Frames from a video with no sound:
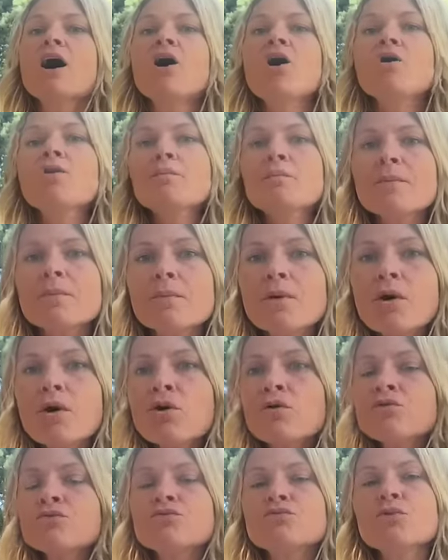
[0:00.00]
en
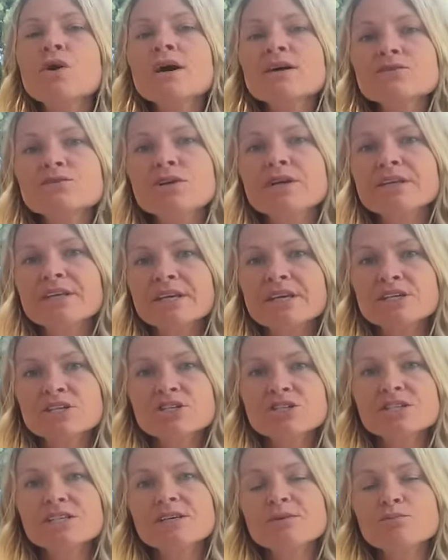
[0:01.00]
envoie de
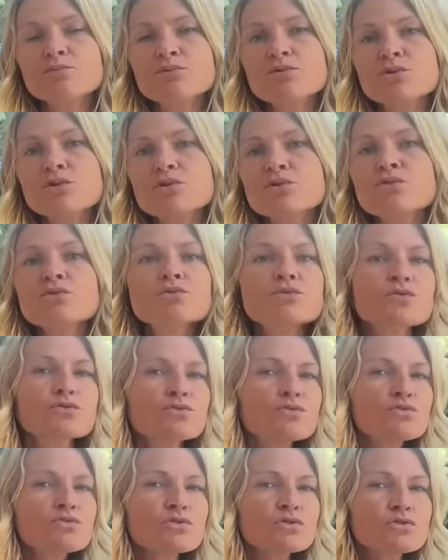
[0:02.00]
l'énergie pour que
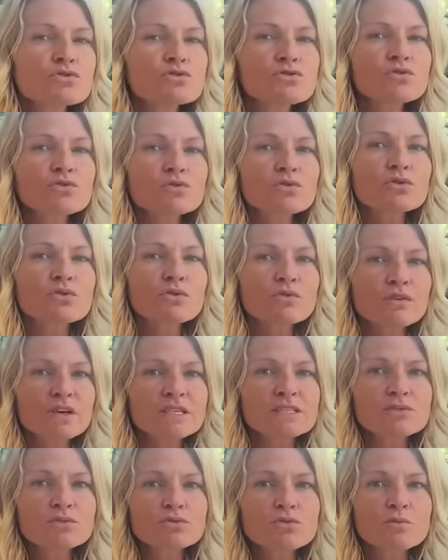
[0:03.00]
nous changions notre
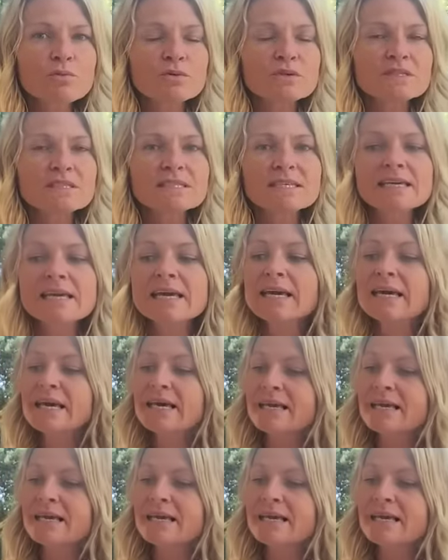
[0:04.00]
façon de penser.